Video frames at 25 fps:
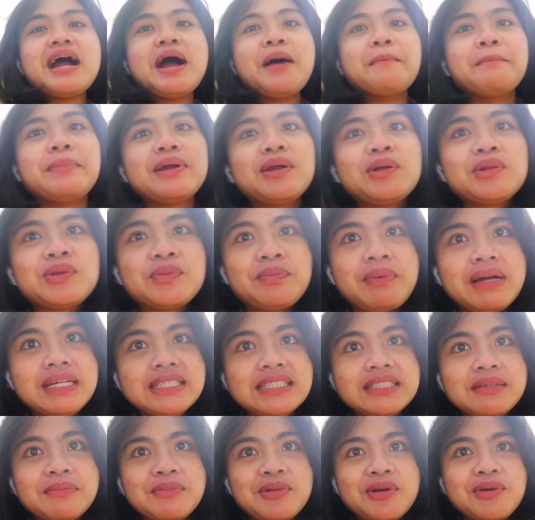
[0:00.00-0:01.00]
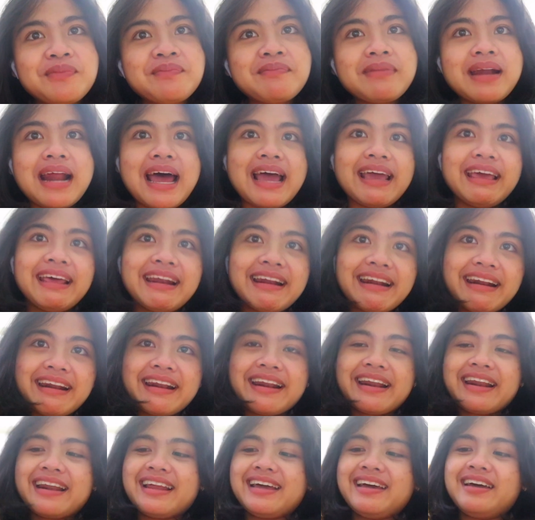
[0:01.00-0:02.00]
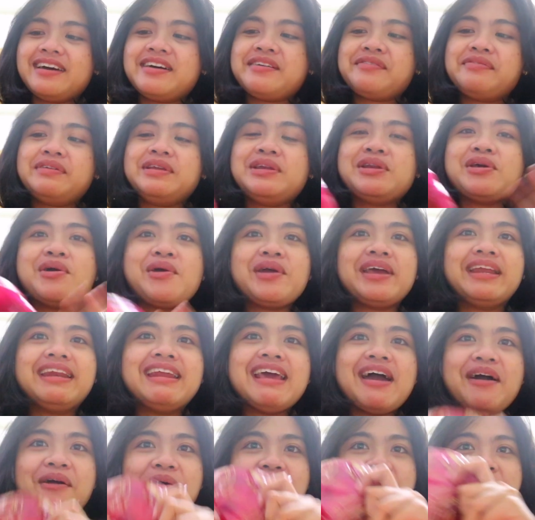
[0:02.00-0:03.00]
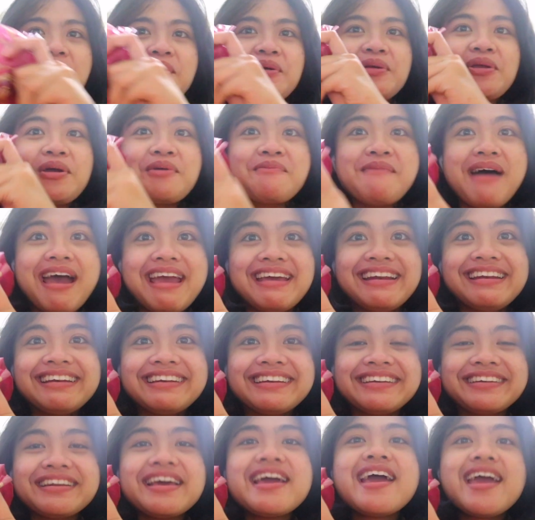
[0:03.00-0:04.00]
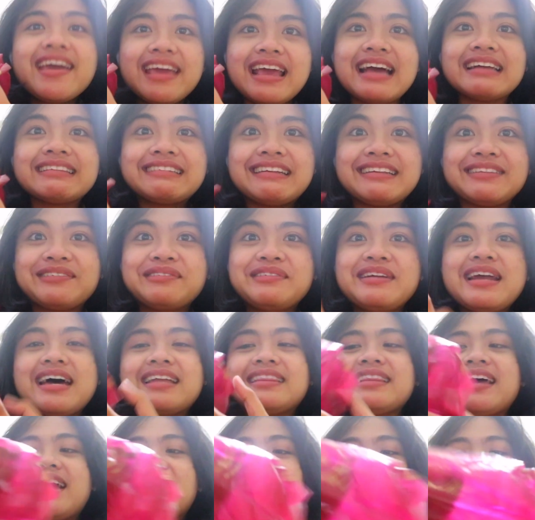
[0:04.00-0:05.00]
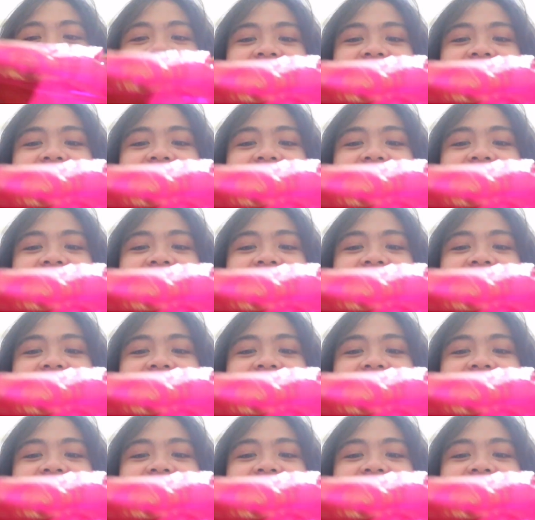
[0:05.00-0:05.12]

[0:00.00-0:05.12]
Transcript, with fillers: penutupan sebelum berakhir uh, video ini aku mau nyobain yang tertunda tadi